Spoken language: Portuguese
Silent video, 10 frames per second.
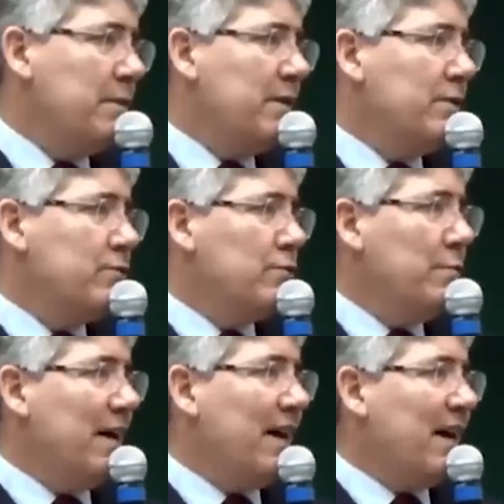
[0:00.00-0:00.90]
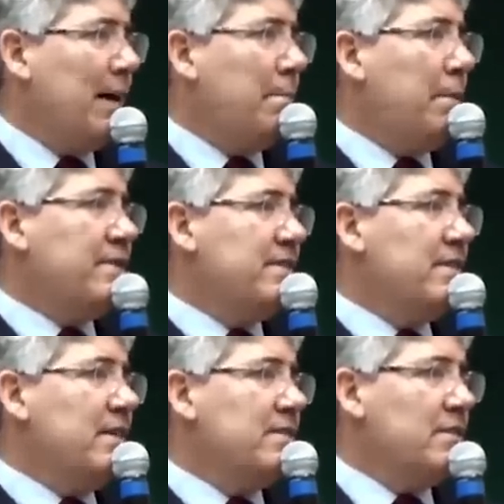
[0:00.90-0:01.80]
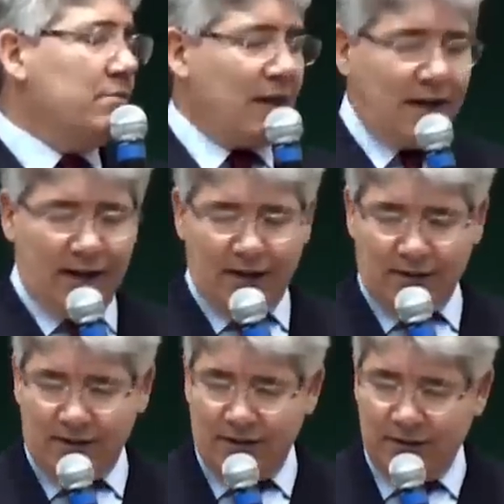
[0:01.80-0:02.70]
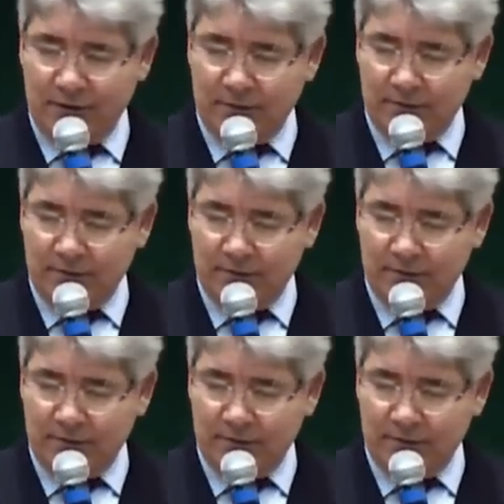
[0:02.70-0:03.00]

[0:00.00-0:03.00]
manhã sobre a capacitação da graça